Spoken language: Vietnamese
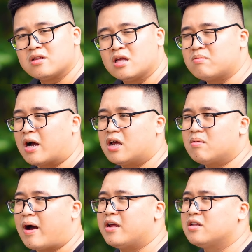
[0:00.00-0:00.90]
Thế nhưng mà
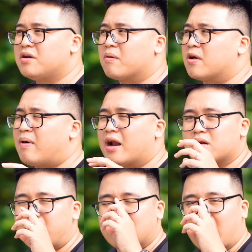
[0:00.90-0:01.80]
khi bạn ấy thời điểm đấy
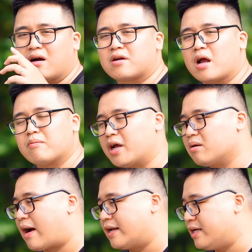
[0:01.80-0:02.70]
bạn Thắng ở kênh mình
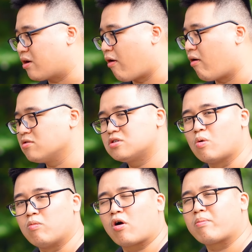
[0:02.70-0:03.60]
ấy, bạn ấy có dùng một